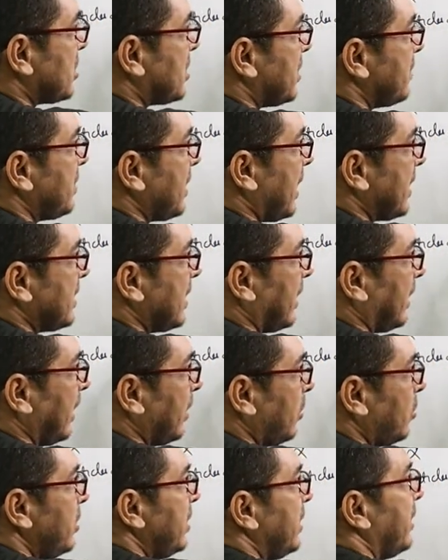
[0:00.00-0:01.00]
पॉजिटिव चार्ज
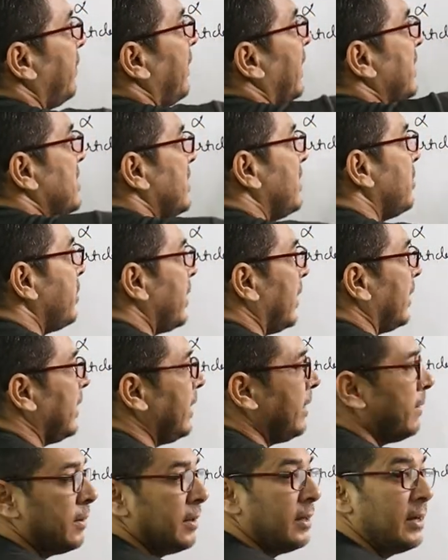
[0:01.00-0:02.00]
आता तो ये डिफ्लेक्शन हो
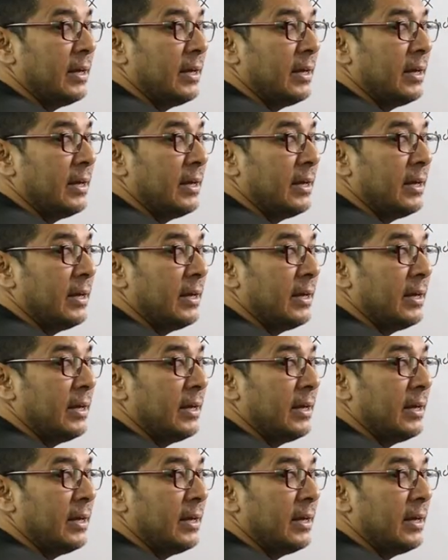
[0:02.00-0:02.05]
जाती